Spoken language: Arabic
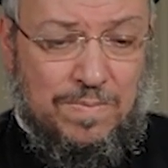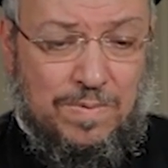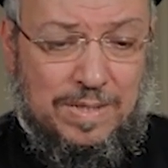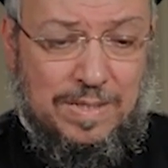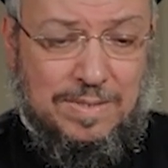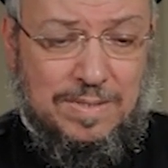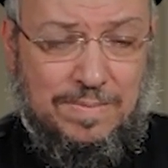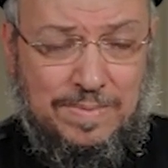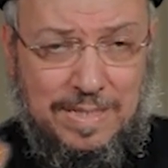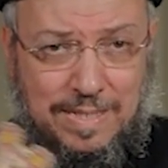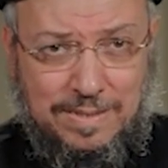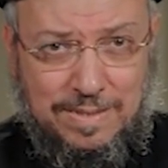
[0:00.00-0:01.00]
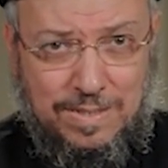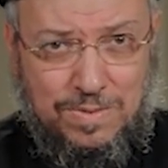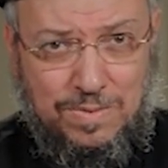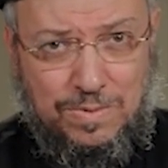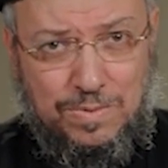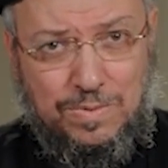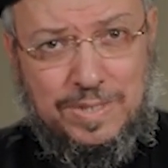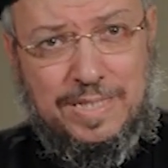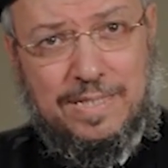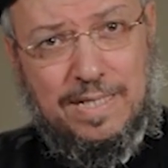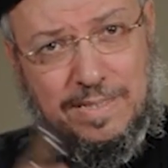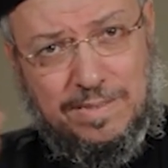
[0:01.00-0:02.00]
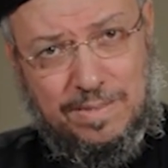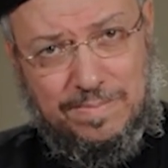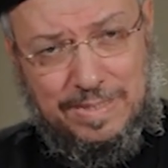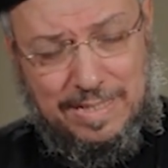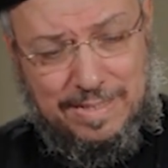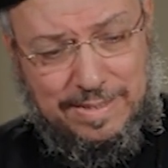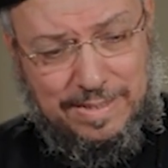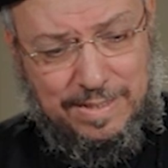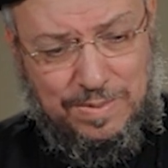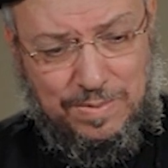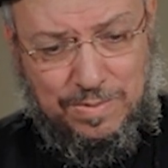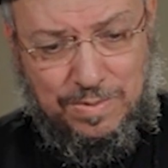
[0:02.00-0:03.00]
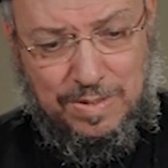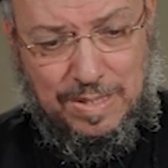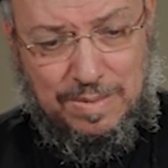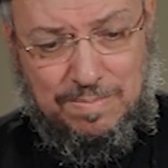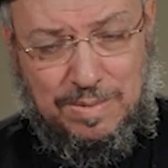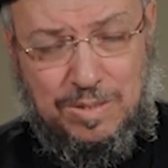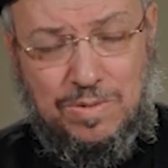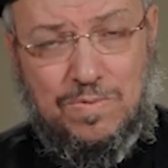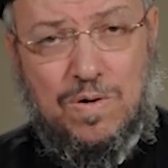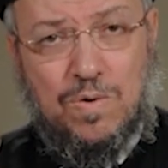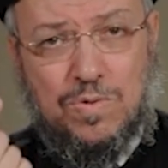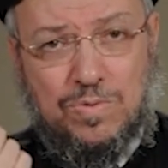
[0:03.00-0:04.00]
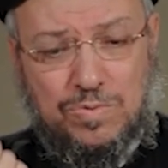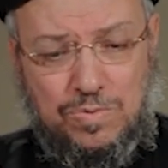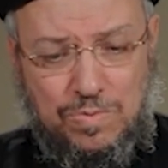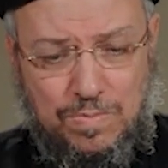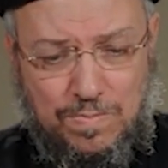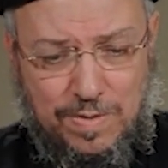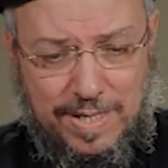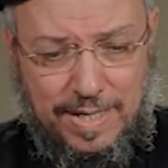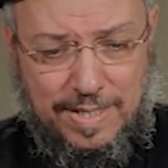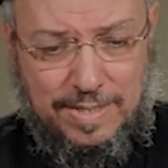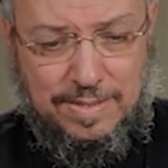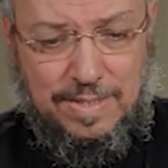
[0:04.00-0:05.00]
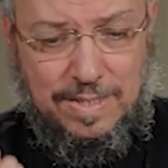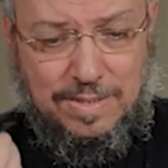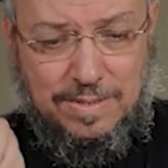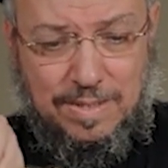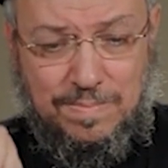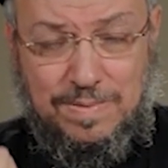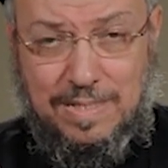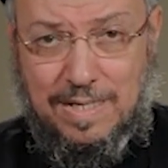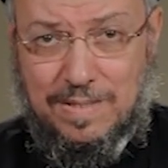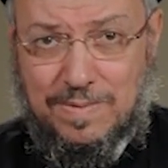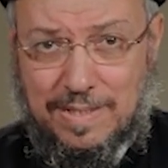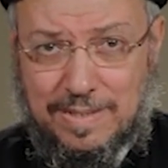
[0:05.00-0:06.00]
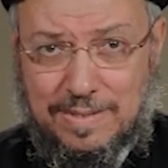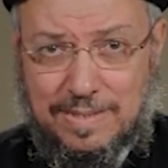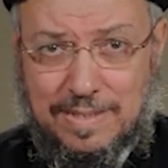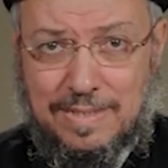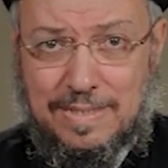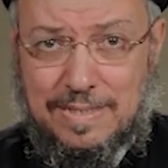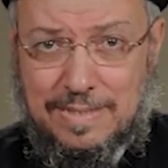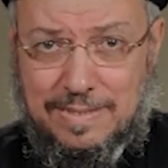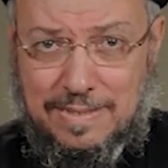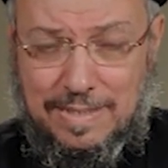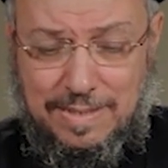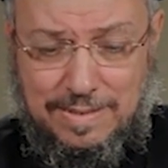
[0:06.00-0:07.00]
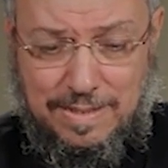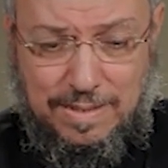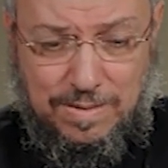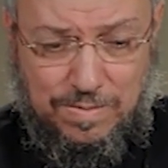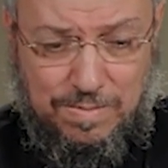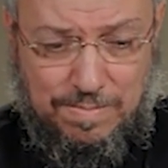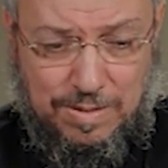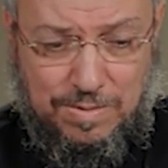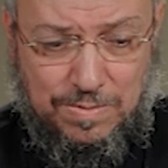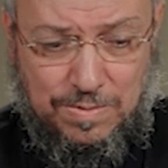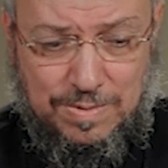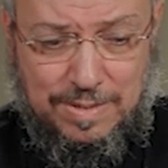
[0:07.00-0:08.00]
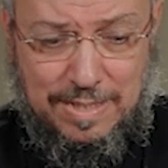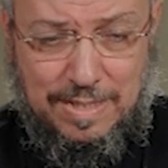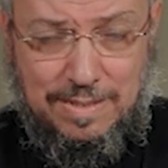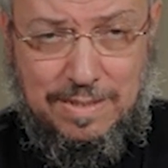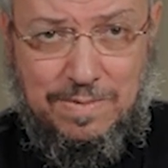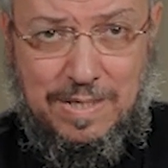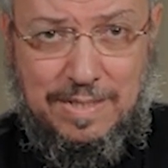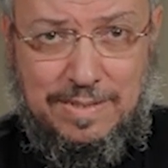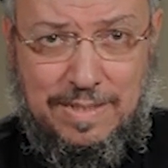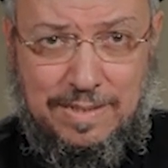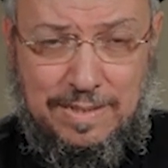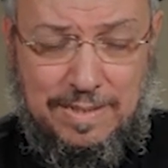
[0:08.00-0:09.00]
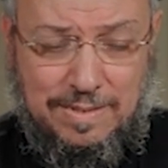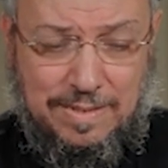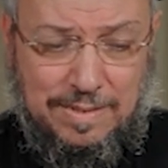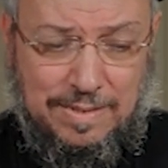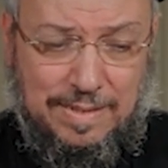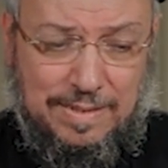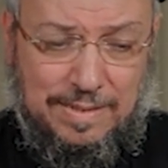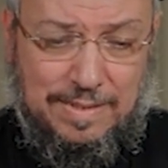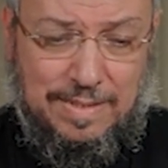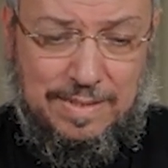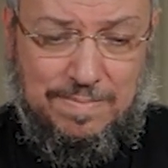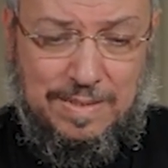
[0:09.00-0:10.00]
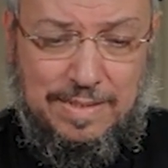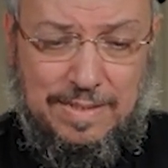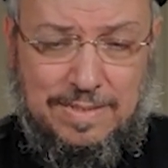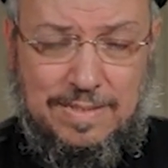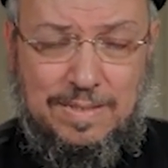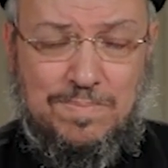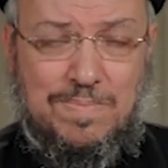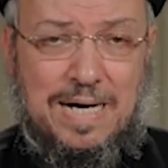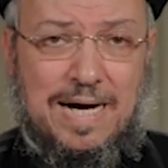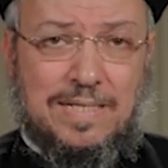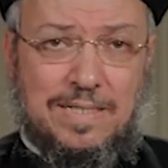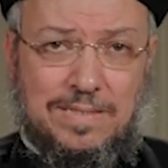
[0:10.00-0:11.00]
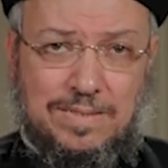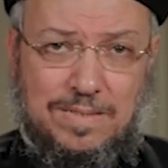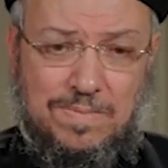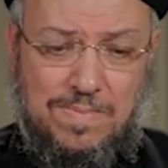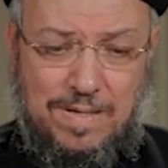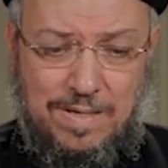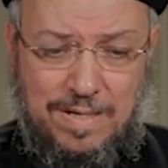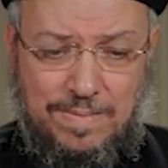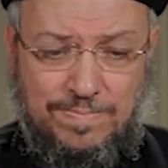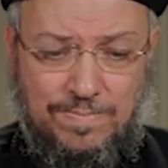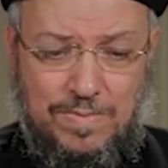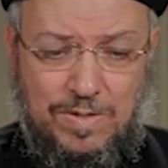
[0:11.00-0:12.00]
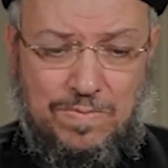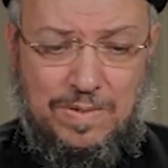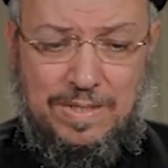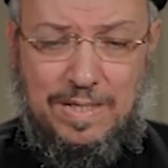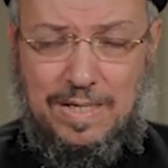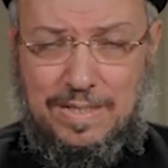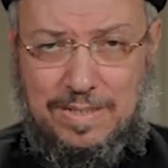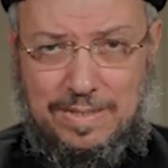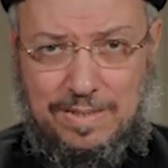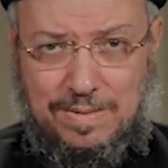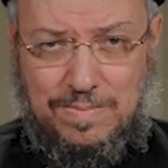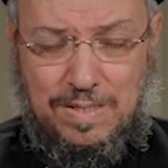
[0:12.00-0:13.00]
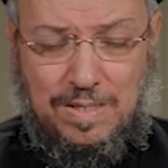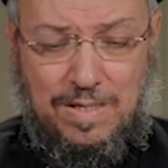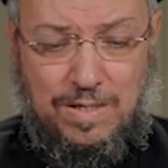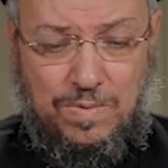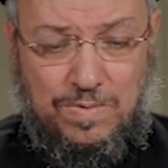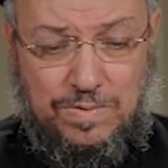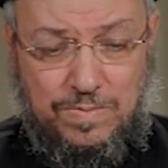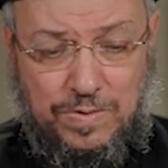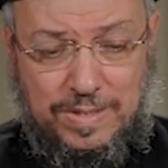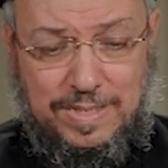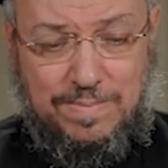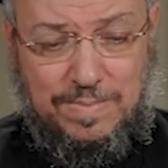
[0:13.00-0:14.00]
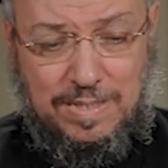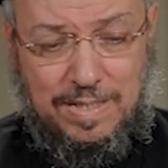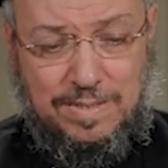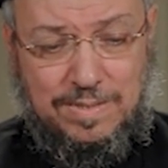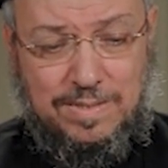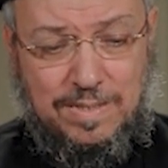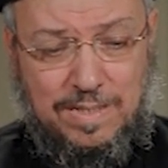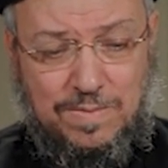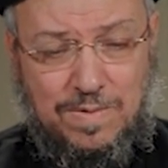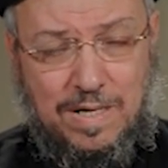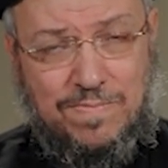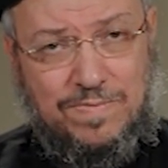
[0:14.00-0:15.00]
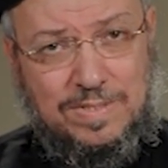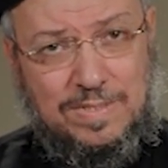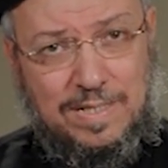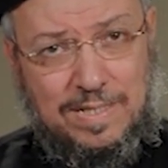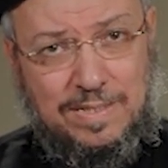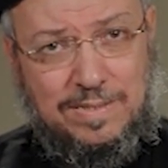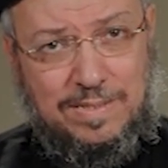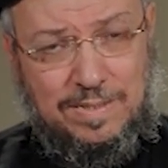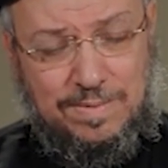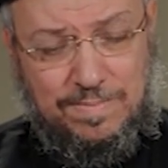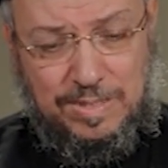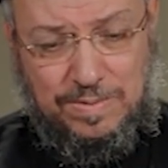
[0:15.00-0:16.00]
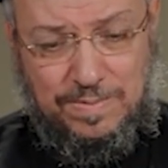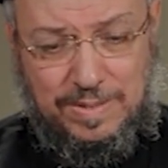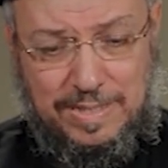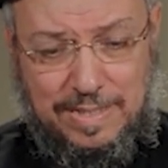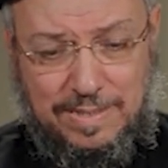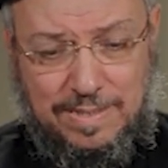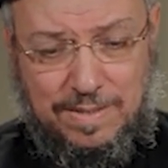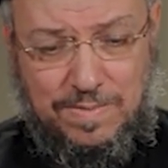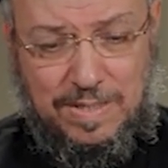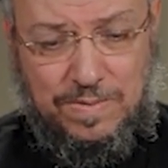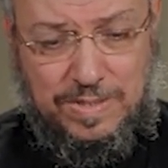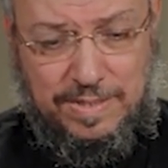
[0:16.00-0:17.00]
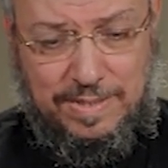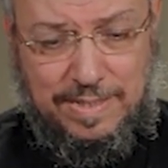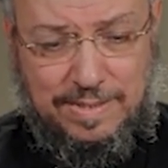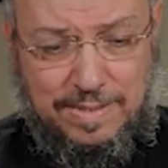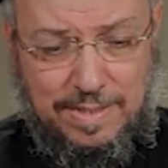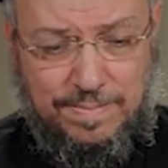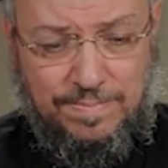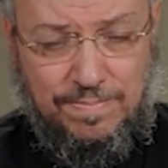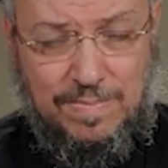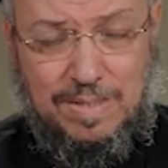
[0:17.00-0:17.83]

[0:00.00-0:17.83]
ولا طبيعة ناسوته إلى طبيعة لاهوته بل هو أقنوم واحد طبيعة واحدة سجد له المجوس لأن وحدانية الله الكلمة ليست بعدد طبائع ولا أقانيم قد ولد من عذراء وحفظ أيضا بتوليتها وعذريتها